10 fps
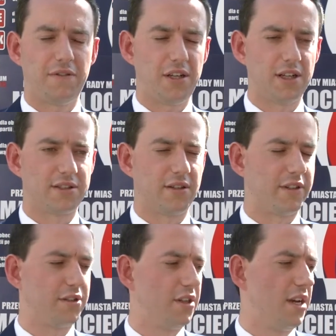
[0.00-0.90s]

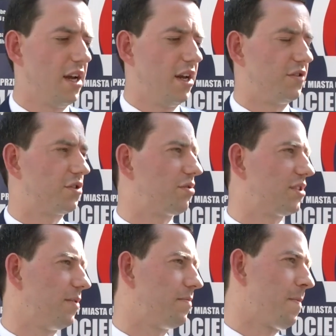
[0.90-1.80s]
finansować. W związku z
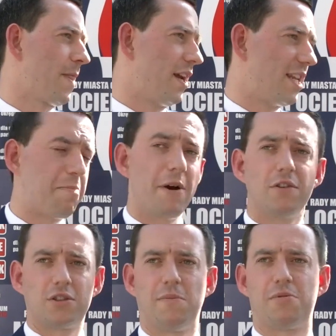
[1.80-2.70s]
tym na
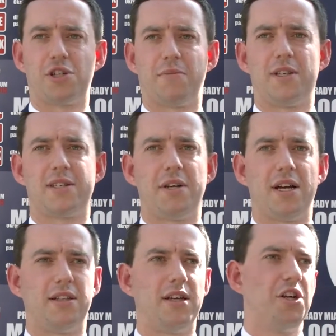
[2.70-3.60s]
pewno są potrzebne
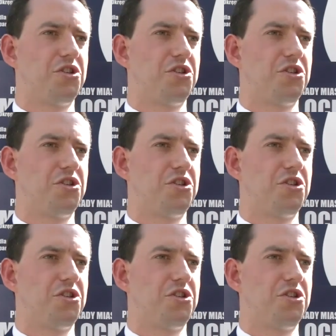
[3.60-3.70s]
zmiany.